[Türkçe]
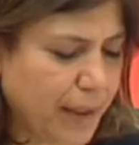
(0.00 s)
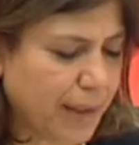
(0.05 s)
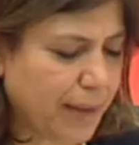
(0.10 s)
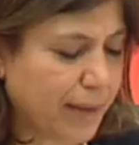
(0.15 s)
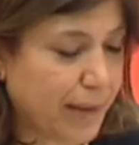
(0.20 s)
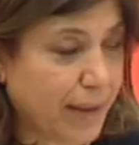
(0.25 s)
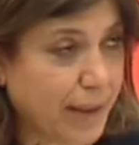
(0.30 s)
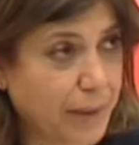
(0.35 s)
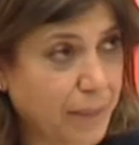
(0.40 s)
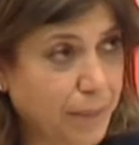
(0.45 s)

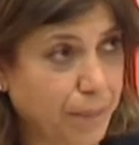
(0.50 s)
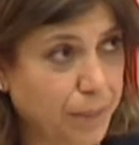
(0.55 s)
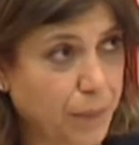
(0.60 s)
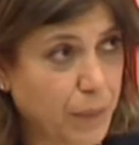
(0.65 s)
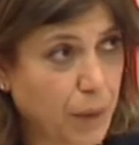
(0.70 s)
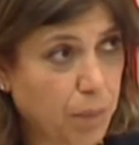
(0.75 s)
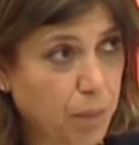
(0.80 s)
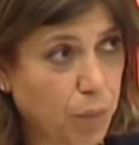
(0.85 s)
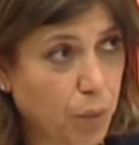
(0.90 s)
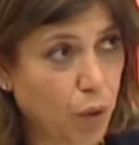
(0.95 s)
isterim.
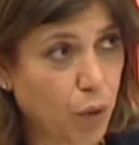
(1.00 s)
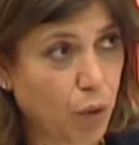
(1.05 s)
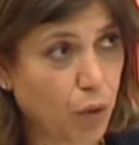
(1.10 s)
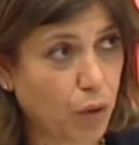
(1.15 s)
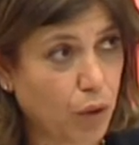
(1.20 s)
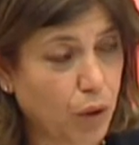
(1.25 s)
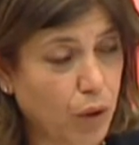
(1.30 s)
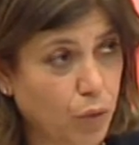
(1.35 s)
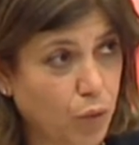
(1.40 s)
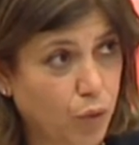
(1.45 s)

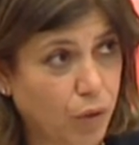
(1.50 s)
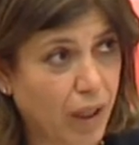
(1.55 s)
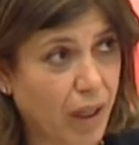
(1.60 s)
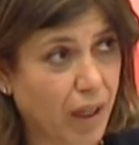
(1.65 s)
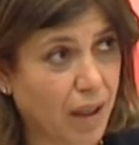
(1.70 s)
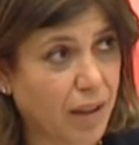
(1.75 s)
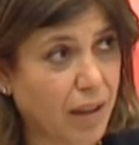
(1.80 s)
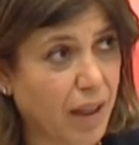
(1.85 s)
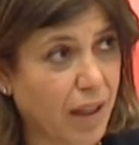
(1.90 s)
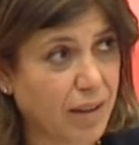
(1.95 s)
Bu
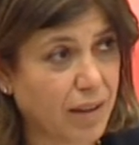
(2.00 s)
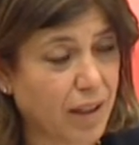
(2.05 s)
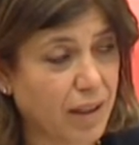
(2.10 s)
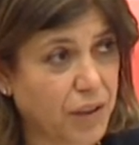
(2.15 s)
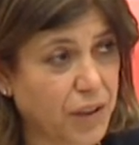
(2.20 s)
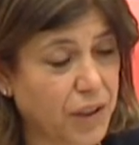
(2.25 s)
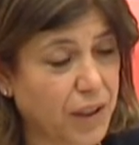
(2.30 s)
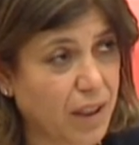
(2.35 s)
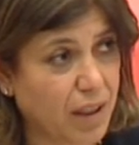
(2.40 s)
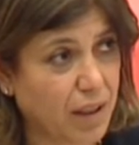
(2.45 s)
tutanaklardan
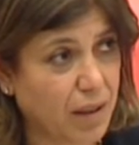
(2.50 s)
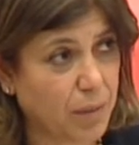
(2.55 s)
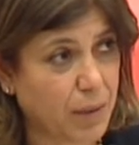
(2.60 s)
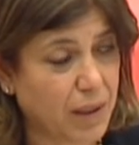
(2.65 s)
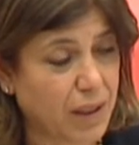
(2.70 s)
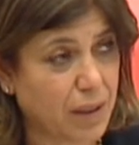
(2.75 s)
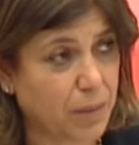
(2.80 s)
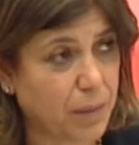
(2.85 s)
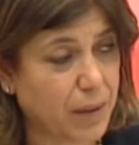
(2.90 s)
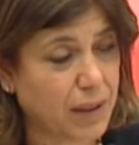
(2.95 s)

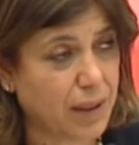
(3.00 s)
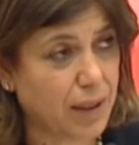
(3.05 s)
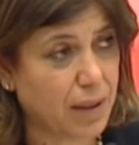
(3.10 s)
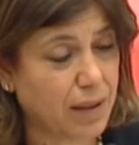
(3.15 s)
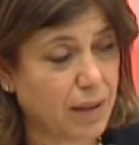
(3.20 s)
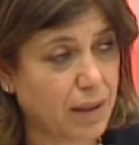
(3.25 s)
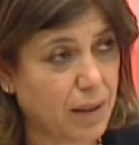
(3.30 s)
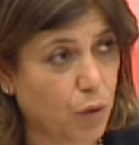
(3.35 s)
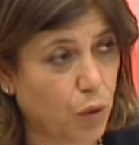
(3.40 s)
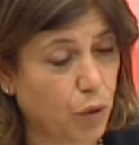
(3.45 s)
çıkarılması
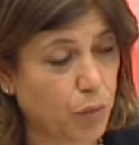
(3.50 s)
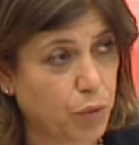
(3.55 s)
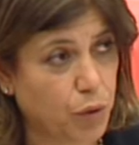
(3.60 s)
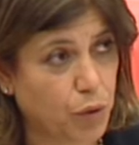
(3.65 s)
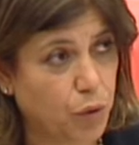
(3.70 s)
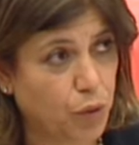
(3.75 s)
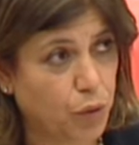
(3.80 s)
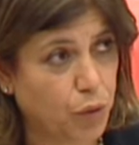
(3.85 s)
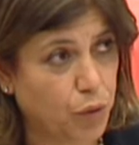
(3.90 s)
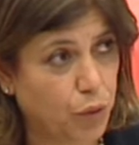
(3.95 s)
meselesi
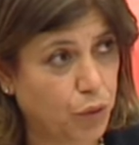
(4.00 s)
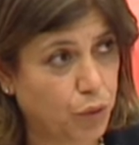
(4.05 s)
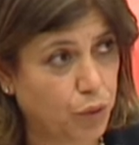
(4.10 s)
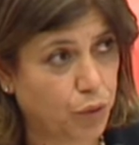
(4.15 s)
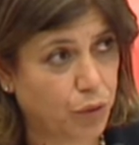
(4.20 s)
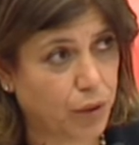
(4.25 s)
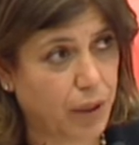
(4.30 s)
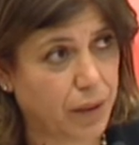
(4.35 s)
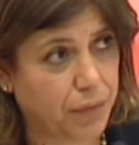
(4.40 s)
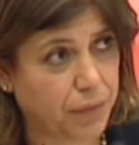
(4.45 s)
komisyon
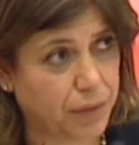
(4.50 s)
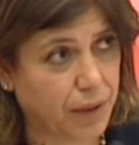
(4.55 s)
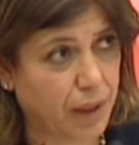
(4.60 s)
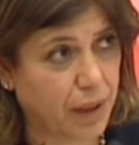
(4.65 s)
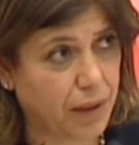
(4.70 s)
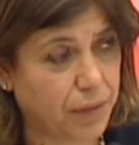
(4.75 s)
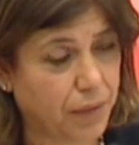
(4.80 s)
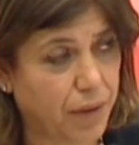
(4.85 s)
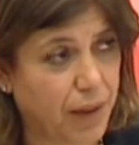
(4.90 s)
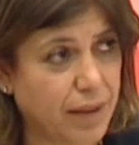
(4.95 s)
sözcüsü
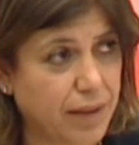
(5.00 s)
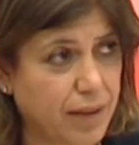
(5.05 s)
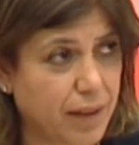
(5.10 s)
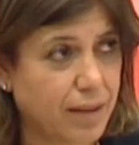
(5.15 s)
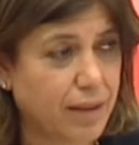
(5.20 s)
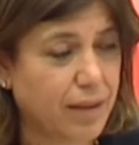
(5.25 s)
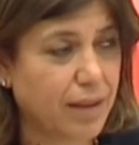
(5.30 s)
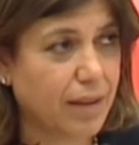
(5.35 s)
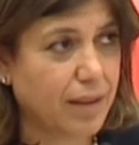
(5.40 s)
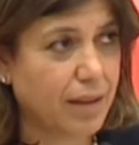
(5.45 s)
tarafından ifade
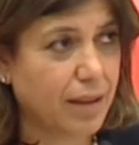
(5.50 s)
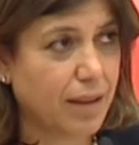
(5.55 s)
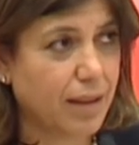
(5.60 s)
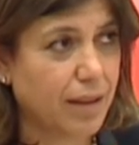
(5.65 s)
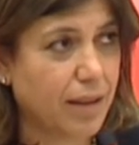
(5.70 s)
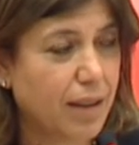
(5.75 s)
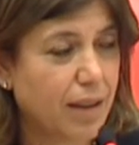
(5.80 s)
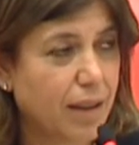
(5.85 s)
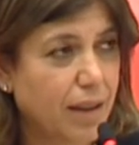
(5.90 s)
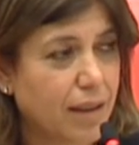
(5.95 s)

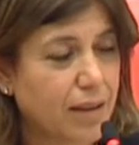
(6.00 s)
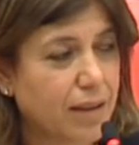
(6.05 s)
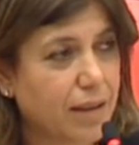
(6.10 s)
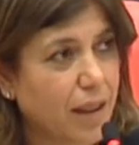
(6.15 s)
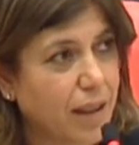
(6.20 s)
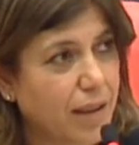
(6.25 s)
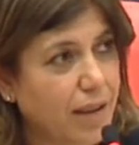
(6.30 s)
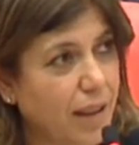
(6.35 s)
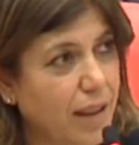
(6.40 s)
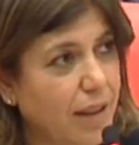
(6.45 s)
edildi.
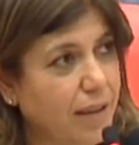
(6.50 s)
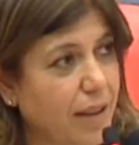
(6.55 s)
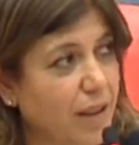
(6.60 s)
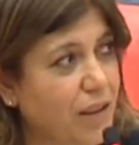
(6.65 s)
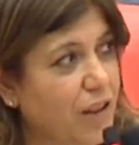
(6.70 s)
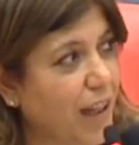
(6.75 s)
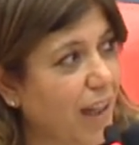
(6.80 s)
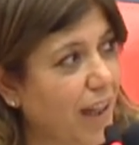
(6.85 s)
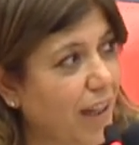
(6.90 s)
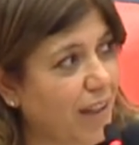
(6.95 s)
Sayın
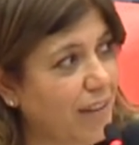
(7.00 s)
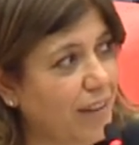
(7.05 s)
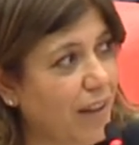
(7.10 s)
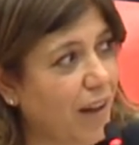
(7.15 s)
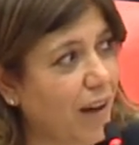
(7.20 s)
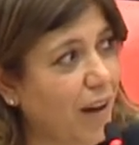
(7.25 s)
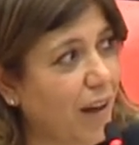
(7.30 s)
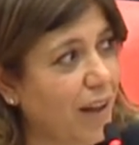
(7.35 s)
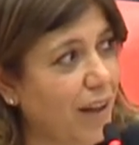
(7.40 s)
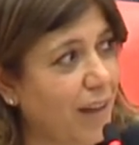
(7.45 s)
İlitaş herhalde
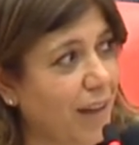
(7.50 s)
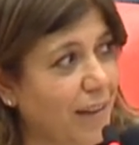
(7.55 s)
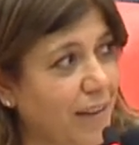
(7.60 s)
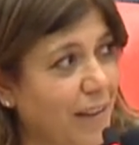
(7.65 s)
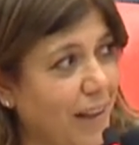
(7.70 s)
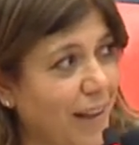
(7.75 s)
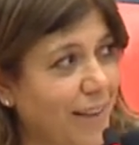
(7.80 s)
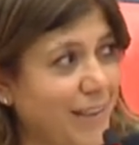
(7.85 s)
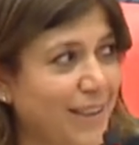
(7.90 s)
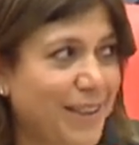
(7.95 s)
hala
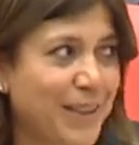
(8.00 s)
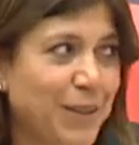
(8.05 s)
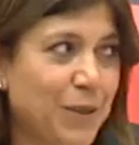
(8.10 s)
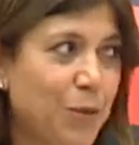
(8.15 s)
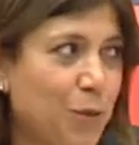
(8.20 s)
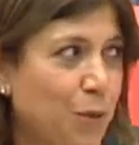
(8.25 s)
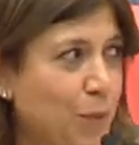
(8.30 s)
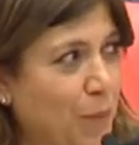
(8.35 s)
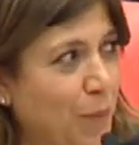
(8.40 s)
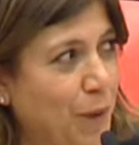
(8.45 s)
kendisini
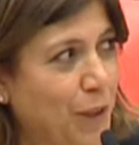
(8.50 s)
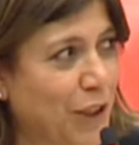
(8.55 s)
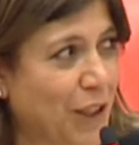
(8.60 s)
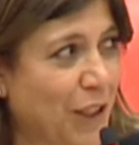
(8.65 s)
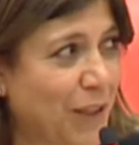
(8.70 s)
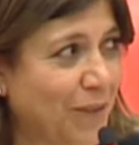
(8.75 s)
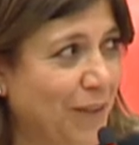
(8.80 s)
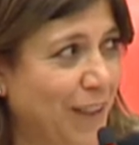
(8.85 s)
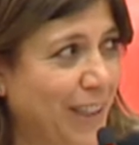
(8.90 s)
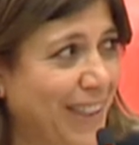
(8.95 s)
grup
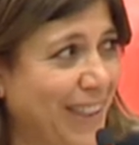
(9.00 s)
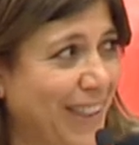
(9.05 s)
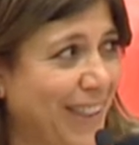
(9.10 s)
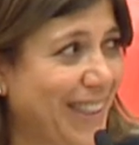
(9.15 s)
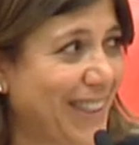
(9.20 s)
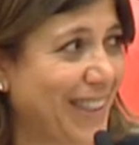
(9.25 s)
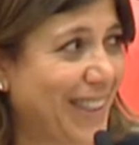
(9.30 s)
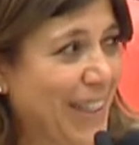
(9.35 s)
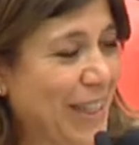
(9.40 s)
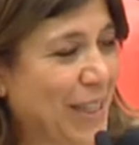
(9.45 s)
başkan
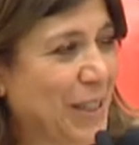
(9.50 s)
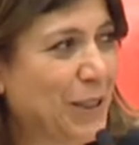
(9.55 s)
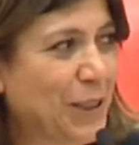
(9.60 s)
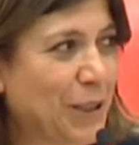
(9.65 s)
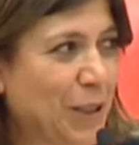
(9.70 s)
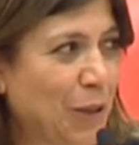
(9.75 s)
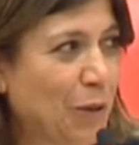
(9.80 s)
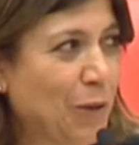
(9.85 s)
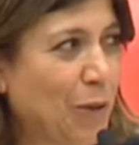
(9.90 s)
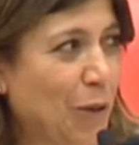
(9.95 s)
vekili
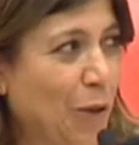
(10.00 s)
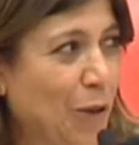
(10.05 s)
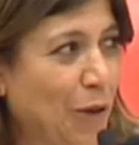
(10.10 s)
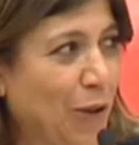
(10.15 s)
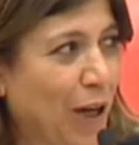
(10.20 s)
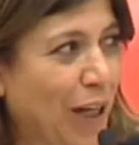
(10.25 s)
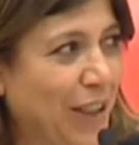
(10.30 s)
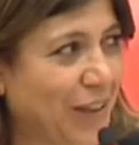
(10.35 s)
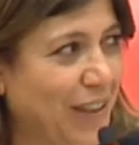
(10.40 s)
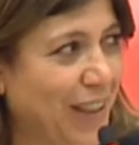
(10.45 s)

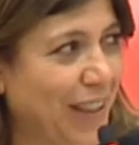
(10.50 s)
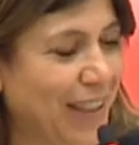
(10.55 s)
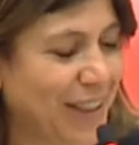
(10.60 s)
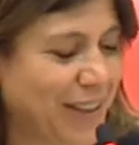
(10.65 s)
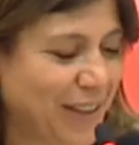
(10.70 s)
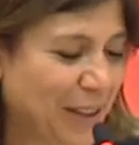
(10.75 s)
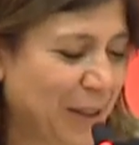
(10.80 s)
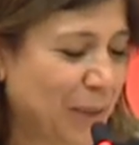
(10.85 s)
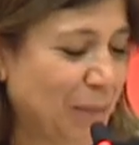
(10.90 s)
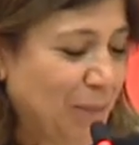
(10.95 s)
sanıyor.
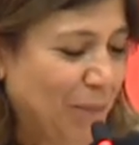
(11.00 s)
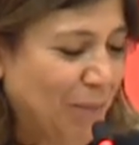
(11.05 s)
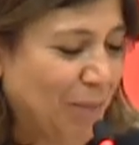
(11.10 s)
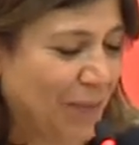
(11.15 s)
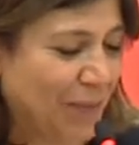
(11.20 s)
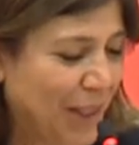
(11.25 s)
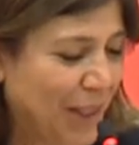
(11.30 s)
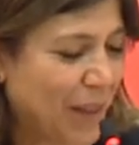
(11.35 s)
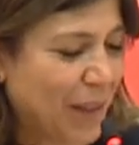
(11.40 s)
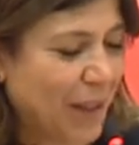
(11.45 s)
Hatırlatırım
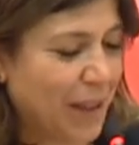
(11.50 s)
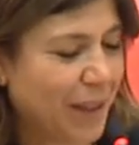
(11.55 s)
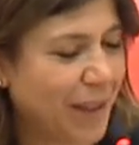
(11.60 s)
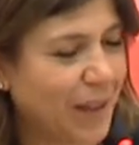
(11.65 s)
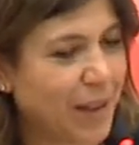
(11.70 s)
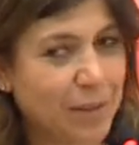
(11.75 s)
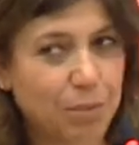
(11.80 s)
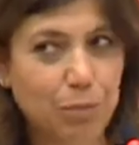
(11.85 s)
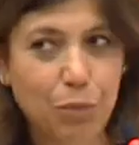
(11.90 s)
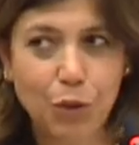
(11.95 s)

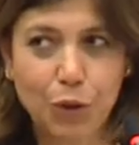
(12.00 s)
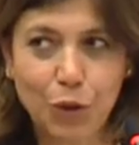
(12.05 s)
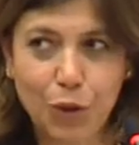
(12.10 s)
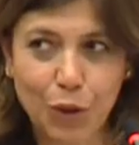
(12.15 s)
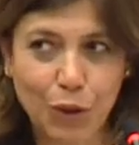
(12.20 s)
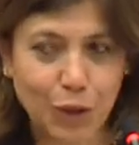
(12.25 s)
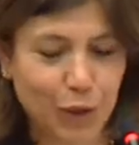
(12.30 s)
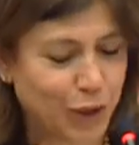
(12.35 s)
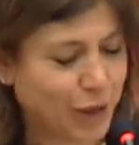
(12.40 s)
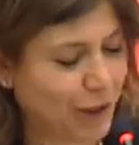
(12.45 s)
ee,
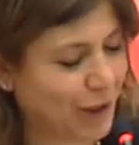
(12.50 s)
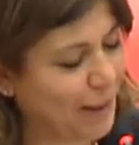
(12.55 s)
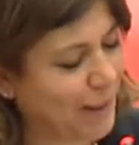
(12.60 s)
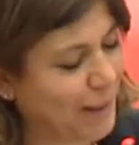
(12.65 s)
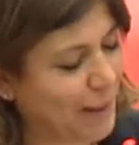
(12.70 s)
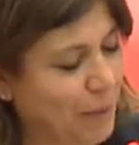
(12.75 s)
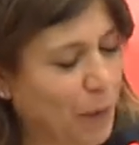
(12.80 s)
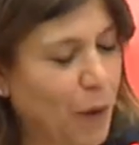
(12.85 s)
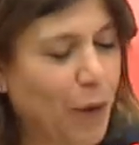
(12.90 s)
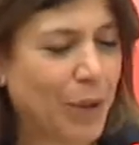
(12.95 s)
bunu
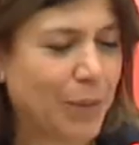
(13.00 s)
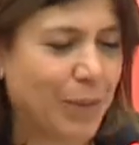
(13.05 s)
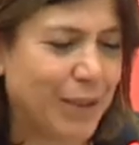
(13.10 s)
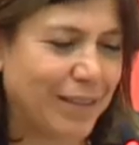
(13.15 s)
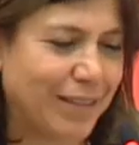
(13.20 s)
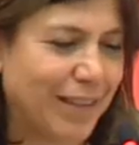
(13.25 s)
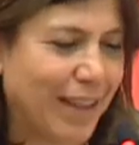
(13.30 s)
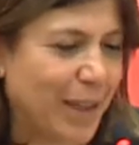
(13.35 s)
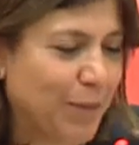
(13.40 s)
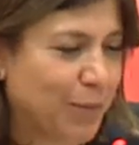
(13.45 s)
e, böyle
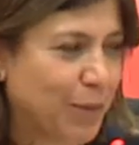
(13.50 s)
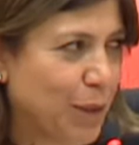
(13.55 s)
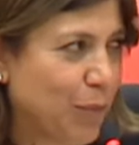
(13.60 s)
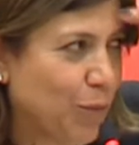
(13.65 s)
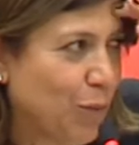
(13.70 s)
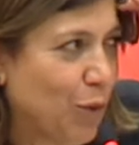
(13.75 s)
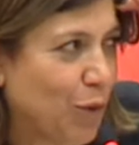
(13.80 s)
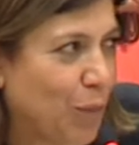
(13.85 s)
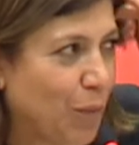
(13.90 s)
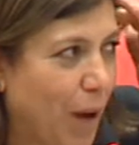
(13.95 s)
bir
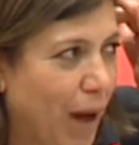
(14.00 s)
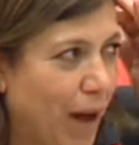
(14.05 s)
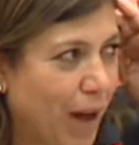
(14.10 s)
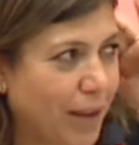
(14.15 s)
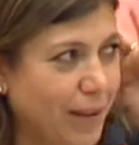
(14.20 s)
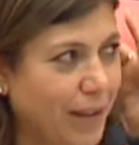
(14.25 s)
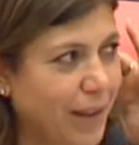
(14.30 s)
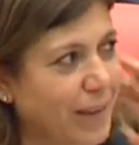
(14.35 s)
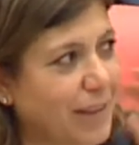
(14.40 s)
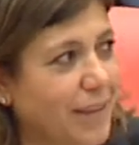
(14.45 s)
talepte
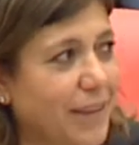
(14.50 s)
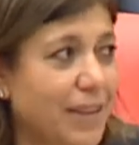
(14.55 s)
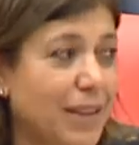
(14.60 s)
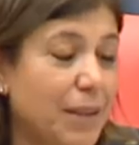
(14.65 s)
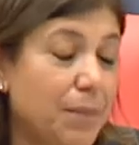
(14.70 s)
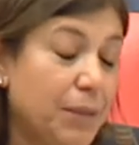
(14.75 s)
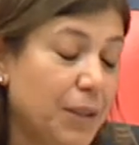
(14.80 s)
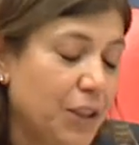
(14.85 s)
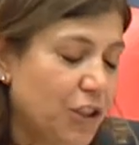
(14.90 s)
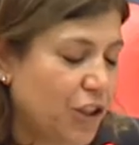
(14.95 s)
bulunma
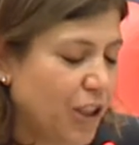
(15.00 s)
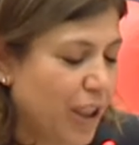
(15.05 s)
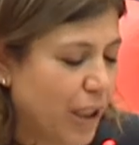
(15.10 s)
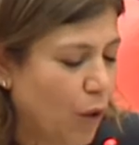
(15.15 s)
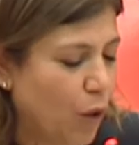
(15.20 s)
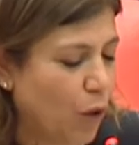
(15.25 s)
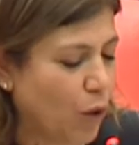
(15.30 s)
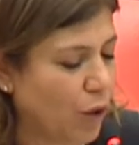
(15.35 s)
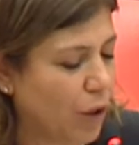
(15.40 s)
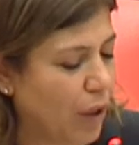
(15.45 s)
yetkisi bizce
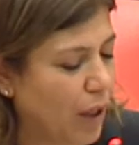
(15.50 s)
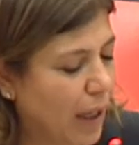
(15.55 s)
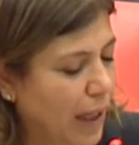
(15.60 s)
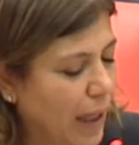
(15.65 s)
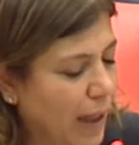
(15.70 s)
yok.